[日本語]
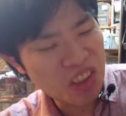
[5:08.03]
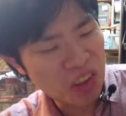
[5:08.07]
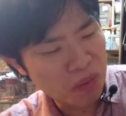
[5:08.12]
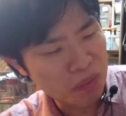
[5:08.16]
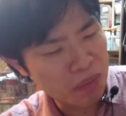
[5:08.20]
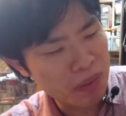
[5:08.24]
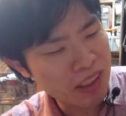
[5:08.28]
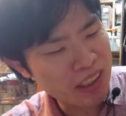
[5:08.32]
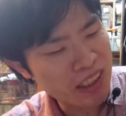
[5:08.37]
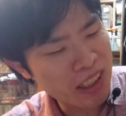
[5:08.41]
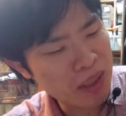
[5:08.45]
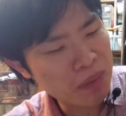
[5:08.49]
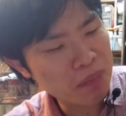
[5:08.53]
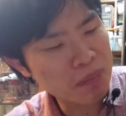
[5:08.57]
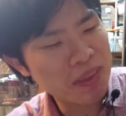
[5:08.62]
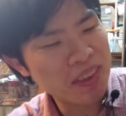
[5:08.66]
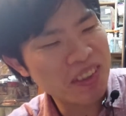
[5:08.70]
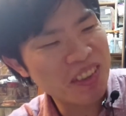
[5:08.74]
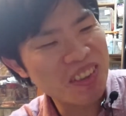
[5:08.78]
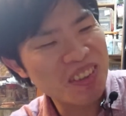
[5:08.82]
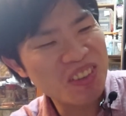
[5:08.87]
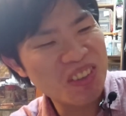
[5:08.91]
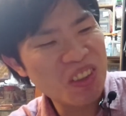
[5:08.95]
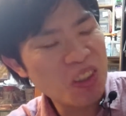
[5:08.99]
3600円
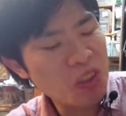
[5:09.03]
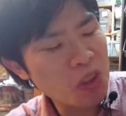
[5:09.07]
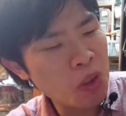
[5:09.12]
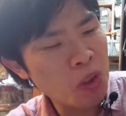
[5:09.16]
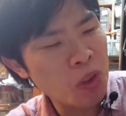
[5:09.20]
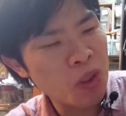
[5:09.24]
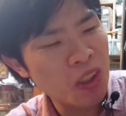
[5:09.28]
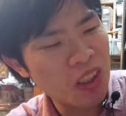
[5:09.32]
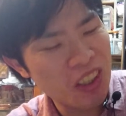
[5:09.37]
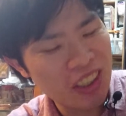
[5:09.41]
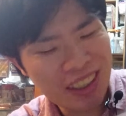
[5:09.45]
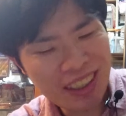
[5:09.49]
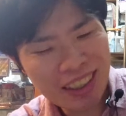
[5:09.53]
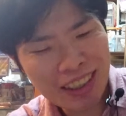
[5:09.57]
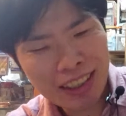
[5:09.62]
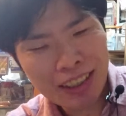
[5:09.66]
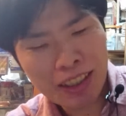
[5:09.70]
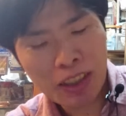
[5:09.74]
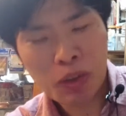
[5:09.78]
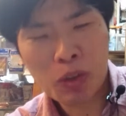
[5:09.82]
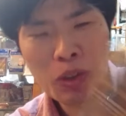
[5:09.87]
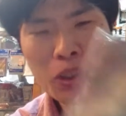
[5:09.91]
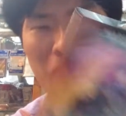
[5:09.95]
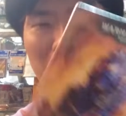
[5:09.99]
分の塗料
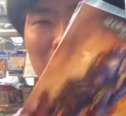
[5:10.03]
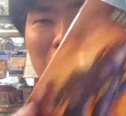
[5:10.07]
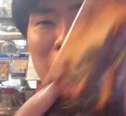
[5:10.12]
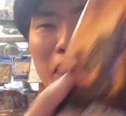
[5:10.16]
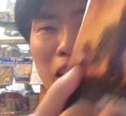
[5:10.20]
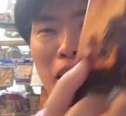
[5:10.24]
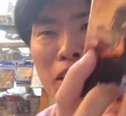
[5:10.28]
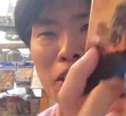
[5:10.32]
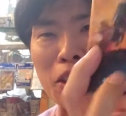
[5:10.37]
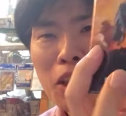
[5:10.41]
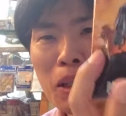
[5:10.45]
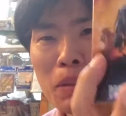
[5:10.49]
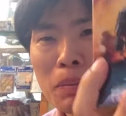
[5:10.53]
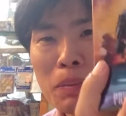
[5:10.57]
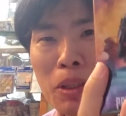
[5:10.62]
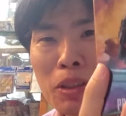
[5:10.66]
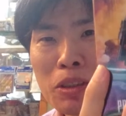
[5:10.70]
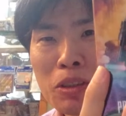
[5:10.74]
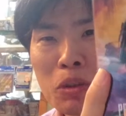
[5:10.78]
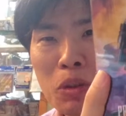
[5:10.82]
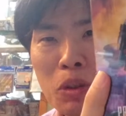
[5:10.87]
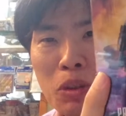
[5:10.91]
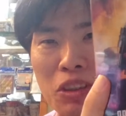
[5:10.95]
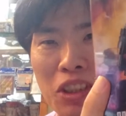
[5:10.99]
これ
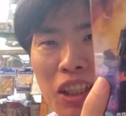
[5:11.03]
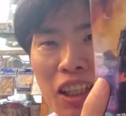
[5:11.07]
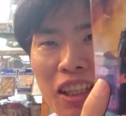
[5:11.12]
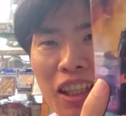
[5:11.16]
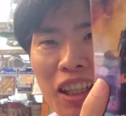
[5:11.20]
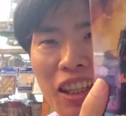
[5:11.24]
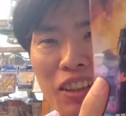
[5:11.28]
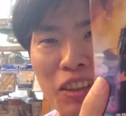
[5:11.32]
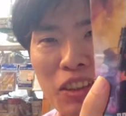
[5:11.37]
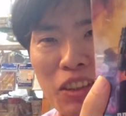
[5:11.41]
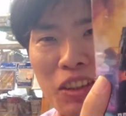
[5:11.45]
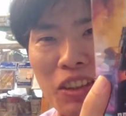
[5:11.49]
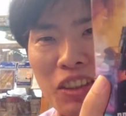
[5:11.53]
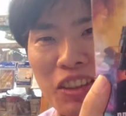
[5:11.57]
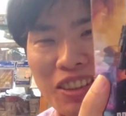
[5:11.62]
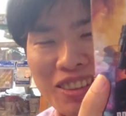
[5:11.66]
2350円なのよ